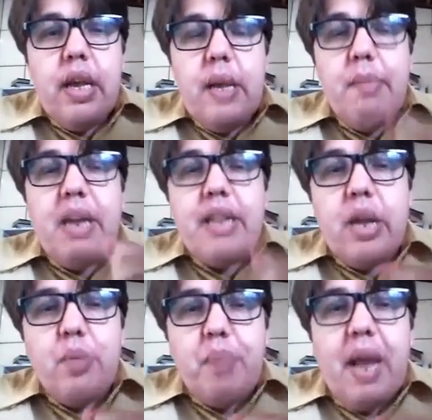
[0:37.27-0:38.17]
e
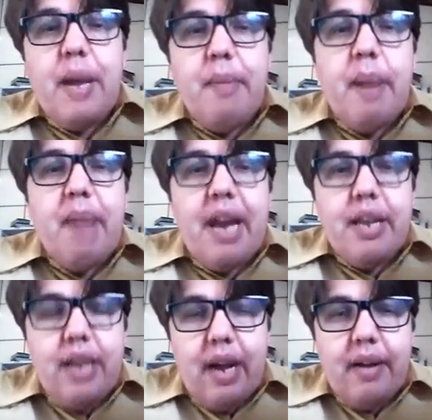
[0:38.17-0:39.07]
mandando para a irmã
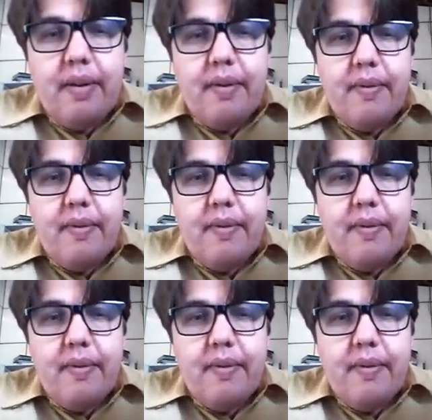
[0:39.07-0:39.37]
Maria.